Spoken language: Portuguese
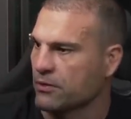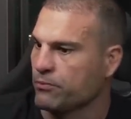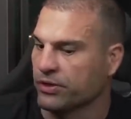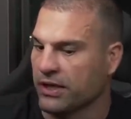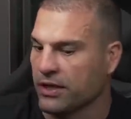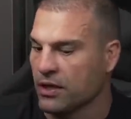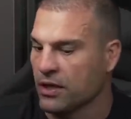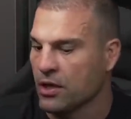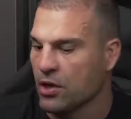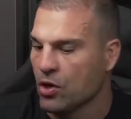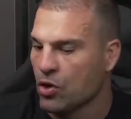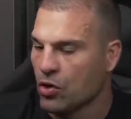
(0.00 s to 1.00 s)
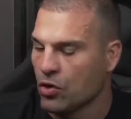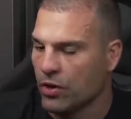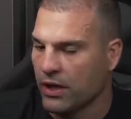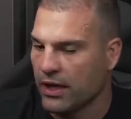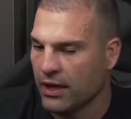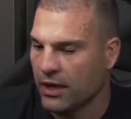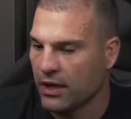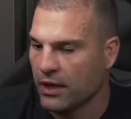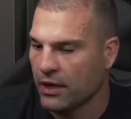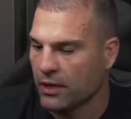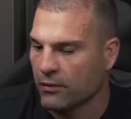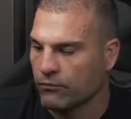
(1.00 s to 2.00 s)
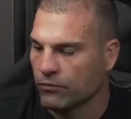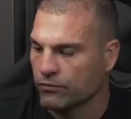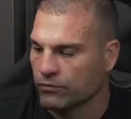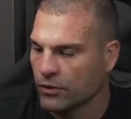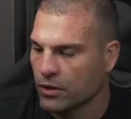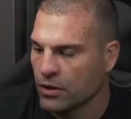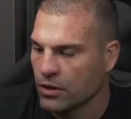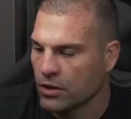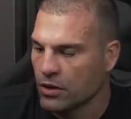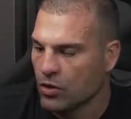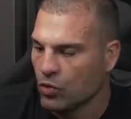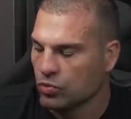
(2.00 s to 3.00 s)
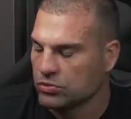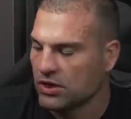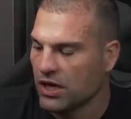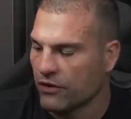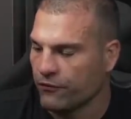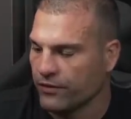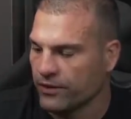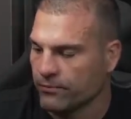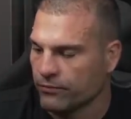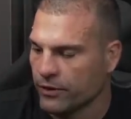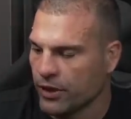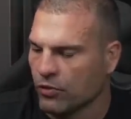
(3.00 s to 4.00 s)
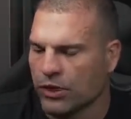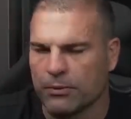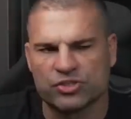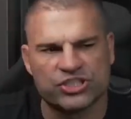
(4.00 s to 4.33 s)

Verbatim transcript: Porque é, o Tuff, eu não lembro